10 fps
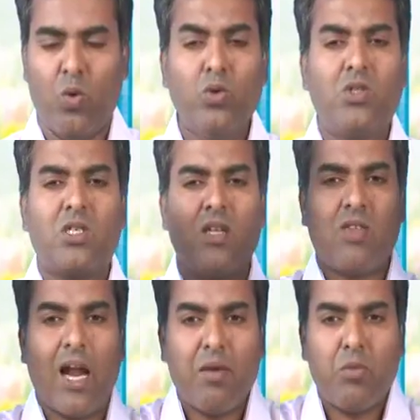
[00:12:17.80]
உச்சன்
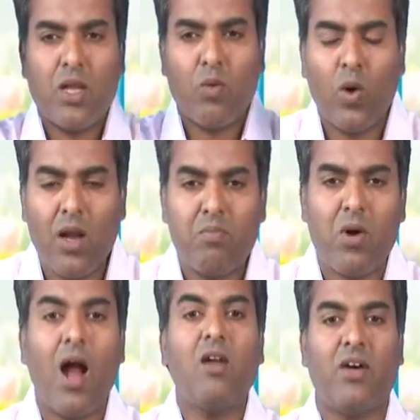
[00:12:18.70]
தலை முதல் உள்ளம்
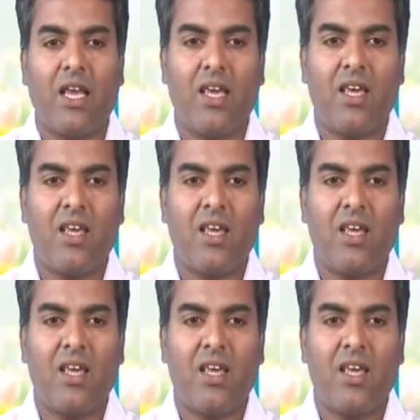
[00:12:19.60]
கால் வரை